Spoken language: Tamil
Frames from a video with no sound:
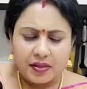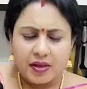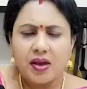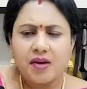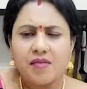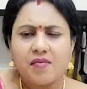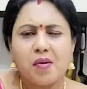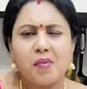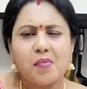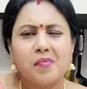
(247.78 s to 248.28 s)

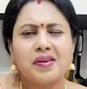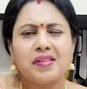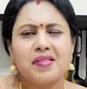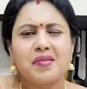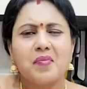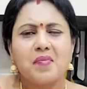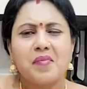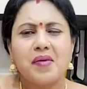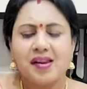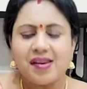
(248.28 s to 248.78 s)

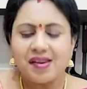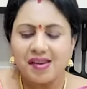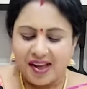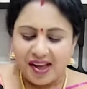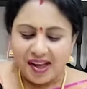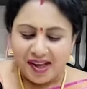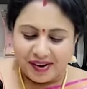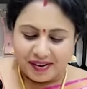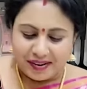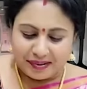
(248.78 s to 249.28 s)
தேவாமிரதம் மாதிரி
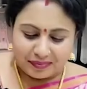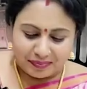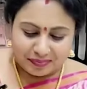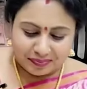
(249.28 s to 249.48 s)
இருக்குது